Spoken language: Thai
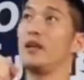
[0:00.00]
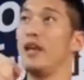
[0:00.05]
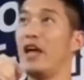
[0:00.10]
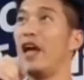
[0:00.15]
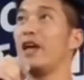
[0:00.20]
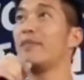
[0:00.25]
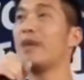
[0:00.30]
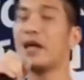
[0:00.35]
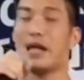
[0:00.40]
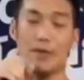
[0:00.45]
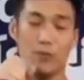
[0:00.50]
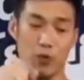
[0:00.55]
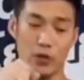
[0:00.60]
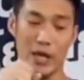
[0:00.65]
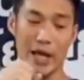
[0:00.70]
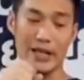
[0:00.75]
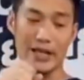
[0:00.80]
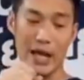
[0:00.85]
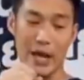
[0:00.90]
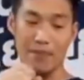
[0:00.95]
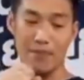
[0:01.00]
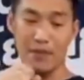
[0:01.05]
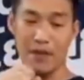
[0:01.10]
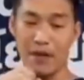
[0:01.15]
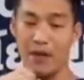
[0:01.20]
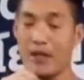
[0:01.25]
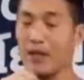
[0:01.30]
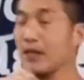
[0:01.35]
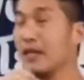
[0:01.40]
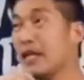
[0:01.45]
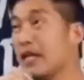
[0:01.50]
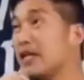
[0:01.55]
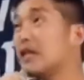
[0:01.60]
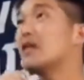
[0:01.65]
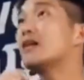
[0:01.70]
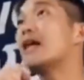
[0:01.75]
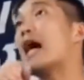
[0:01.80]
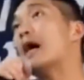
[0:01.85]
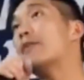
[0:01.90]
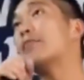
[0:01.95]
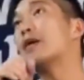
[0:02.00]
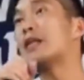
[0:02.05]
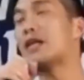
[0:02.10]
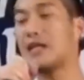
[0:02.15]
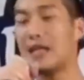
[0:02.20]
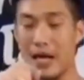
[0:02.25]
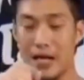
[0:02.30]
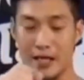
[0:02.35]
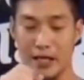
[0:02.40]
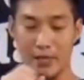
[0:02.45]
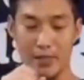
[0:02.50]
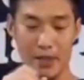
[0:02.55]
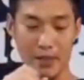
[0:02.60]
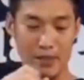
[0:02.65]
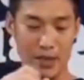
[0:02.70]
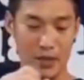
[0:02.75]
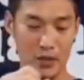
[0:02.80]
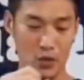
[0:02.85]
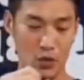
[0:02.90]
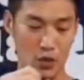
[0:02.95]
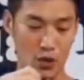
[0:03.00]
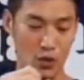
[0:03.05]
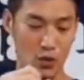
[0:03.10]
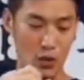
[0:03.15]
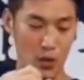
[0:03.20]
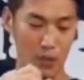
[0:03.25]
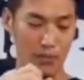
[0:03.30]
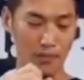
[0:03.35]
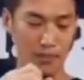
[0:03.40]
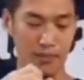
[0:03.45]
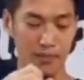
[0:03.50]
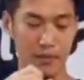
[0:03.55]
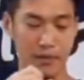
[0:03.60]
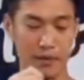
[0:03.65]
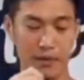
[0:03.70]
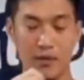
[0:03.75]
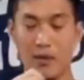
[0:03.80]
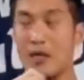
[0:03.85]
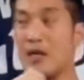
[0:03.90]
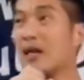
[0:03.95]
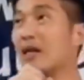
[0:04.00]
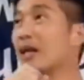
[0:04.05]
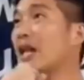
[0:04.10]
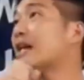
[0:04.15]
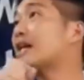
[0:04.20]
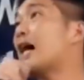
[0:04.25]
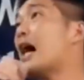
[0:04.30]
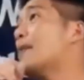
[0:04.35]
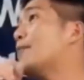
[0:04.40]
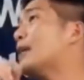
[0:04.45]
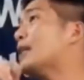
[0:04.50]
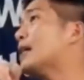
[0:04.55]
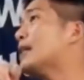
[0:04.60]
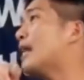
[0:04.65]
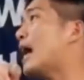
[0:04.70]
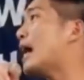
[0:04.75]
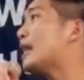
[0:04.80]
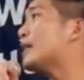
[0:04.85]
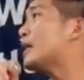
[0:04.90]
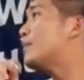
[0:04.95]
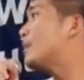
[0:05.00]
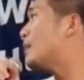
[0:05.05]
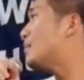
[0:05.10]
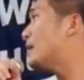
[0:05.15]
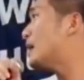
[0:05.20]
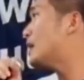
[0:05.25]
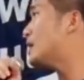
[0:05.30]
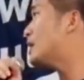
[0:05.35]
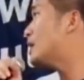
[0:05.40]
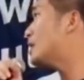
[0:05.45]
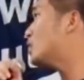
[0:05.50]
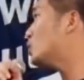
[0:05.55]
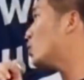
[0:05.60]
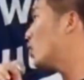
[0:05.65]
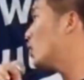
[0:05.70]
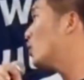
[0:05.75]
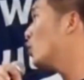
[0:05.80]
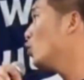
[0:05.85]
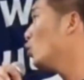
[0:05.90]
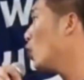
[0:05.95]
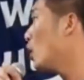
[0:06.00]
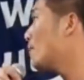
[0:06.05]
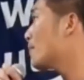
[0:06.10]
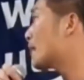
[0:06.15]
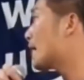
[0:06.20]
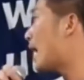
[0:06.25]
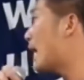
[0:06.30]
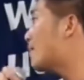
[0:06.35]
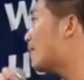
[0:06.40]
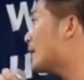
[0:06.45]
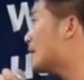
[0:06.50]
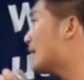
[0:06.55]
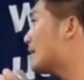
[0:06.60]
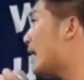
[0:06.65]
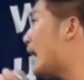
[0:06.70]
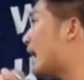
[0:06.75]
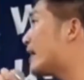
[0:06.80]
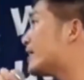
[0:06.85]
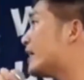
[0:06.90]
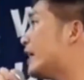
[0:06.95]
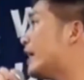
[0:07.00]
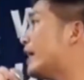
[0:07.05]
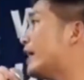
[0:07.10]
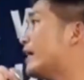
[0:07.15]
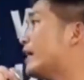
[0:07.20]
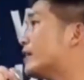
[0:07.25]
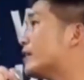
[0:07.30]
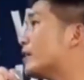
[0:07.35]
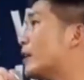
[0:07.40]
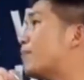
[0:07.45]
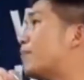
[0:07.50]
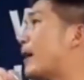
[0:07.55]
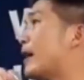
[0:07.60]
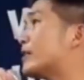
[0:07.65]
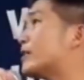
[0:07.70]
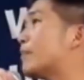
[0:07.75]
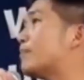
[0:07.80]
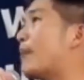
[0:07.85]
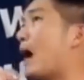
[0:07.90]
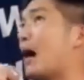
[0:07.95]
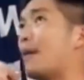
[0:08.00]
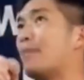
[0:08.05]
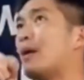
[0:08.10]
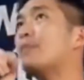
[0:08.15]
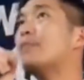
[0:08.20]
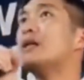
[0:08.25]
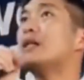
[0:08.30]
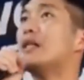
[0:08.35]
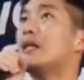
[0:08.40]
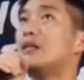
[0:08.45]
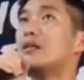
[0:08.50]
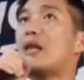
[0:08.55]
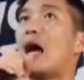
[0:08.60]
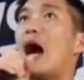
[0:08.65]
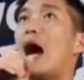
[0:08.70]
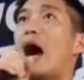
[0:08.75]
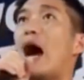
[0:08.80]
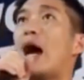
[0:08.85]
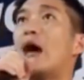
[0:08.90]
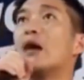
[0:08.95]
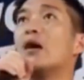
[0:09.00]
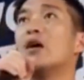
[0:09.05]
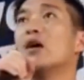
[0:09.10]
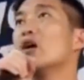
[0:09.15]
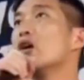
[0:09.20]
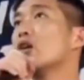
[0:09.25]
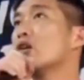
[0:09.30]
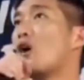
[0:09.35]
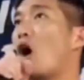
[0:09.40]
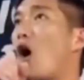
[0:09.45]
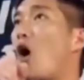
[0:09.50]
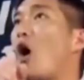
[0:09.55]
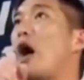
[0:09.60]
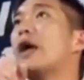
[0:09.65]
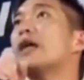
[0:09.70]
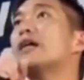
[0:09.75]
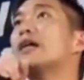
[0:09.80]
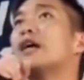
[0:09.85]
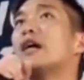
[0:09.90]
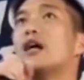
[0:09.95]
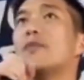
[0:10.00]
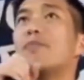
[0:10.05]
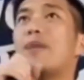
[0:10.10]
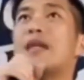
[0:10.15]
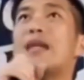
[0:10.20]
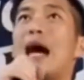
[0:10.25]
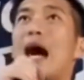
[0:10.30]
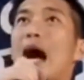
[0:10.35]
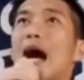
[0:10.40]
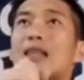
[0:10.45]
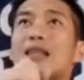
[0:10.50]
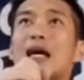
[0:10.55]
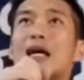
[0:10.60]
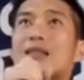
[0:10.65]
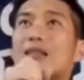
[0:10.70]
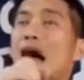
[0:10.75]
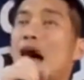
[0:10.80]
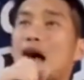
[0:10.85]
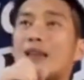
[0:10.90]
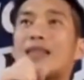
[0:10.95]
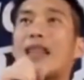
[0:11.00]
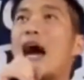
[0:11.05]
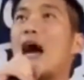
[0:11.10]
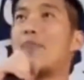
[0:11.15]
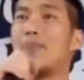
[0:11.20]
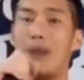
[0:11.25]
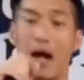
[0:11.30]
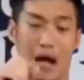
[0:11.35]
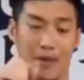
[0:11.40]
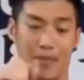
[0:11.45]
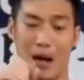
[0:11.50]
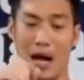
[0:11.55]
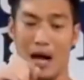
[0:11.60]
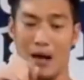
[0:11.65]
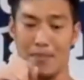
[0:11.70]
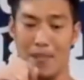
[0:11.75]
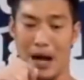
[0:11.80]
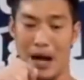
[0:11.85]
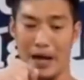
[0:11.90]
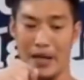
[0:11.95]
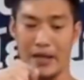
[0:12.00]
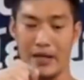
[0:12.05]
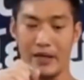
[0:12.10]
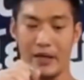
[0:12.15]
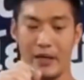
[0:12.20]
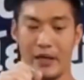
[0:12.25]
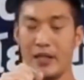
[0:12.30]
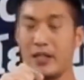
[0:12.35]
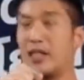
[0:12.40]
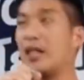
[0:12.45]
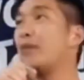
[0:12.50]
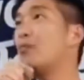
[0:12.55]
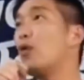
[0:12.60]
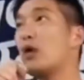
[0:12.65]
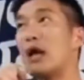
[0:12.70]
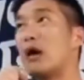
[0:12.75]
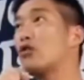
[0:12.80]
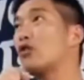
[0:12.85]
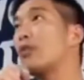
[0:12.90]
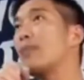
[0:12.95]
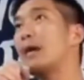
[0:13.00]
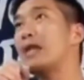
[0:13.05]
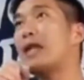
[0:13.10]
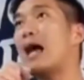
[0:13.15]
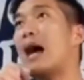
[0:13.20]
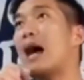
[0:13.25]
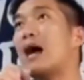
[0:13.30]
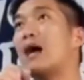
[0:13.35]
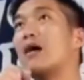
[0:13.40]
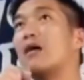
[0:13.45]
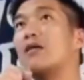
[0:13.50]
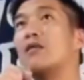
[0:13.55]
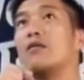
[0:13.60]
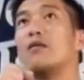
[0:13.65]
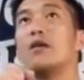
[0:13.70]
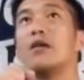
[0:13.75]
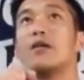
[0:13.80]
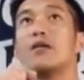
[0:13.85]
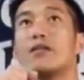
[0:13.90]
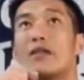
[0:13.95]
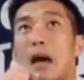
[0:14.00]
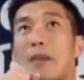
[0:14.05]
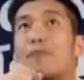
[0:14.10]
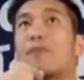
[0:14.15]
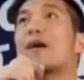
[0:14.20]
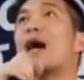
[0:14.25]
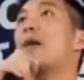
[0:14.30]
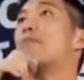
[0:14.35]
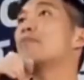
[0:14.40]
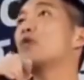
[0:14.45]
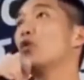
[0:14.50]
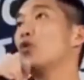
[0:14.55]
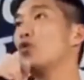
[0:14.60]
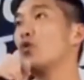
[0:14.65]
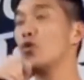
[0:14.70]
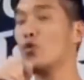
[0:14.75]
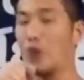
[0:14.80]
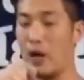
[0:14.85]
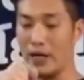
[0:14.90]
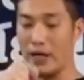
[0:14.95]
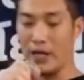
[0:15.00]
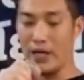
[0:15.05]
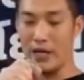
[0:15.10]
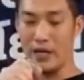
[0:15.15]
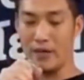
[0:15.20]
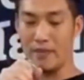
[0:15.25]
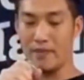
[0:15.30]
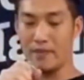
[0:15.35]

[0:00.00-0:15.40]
เห็นไหมครับทุกท่านครับนี่คือการพัฒนาที่ไม่มีส่วนร่วมและการพัฒนาที่ไม่มีส่วนร่วมการพัฒนาที่สเปซสปะไม่มีทิศทางก่อให้เกิดปัญหาต่างๆตามมามากมายที่พวกเราต้องมานั่งรับกรรมอยู่ทุกวันนี้